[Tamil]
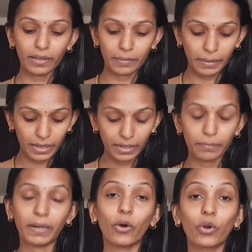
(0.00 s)
இங்கே பாருங்க
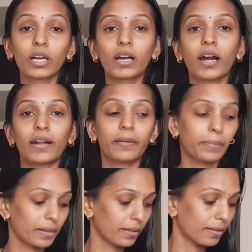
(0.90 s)
இப்போ நான் உங்களுக்கு காட்டுற
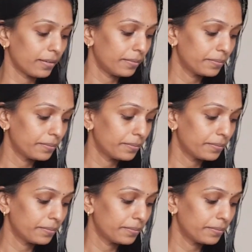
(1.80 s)
பாருங்க